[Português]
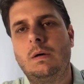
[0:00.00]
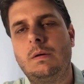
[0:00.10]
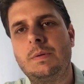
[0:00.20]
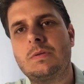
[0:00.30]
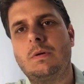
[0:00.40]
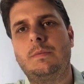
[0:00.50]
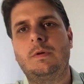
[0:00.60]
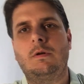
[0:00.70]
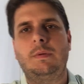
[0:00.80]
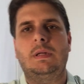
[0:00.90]
Oi pessoal,
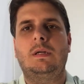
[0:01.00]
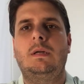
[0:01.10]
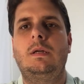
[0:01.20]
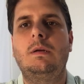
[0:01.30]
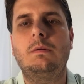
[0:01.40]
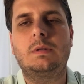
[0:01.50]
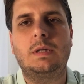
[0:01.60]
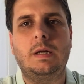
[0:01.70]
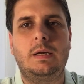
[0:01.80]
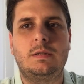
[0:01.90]
meu nome é Danilo
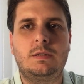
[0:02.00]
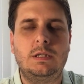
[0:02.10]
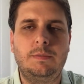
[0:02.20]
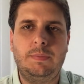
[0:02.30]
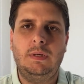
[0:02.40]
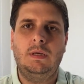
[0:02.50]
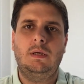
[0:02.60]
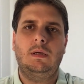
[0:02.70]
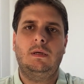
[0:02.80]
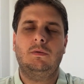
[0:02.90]
Tancler Stipe.
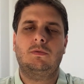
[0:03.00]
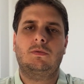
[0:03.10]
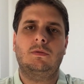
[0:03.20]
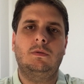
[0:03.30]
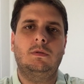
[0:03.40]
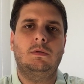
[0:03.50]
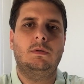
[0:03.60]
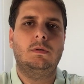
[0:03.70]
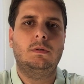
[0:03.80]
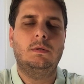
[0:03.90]
eu
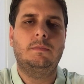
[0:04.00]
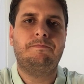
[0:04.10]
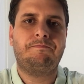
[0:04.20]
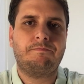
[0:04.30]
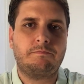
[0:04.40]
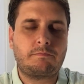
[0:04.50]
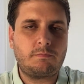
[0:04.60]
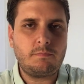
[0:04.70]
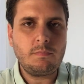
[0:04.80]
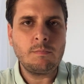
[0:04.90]
sou
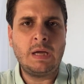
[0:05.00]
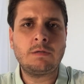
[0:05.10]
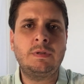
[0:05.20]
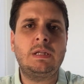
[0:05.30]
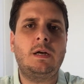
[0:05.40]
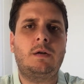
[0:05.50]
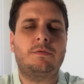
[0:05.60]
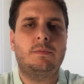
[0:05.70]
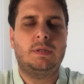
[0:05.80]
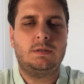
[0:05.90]
médico veterinário
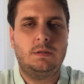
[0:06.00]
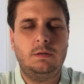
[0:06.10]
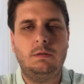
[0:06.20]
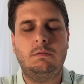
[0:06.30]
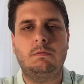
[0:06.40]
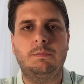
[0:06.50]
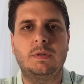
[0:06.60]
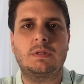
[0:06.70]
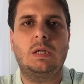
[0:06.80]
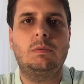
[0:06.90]
de formação, com
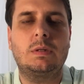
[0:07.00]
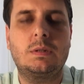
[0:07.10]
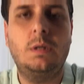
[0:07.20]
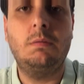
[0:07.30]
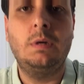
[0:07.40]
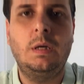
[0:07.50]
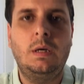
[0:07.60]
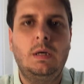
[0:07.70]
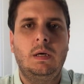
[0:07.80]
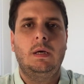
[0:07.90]
pós-graduação
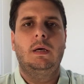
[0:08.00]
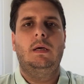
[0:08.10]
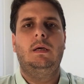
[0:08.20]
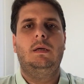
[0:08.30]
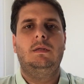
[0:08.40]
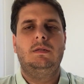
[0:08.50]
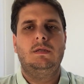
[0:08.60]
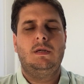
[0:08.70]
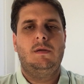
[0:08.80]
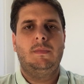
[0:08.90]
em
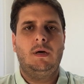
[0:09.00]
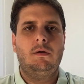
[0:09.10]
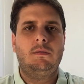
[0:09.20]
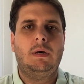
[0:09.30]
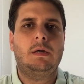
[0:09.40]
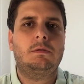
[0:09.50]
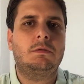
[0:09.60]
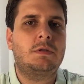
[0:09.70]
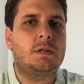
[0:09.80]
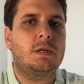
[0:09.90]
ciência animal, na área de
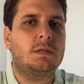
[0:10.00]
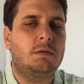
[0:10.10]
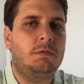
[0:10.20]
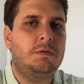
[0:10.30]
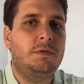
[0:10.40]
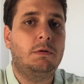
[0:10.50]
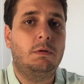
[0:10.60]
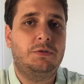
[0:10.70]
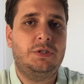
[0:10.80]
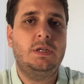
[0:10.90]
concentração de
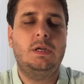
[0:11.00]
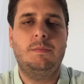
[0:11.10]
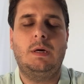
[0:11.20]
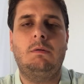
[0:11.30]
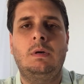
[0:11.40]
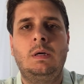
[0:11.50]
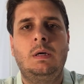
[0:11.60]
virologia animal.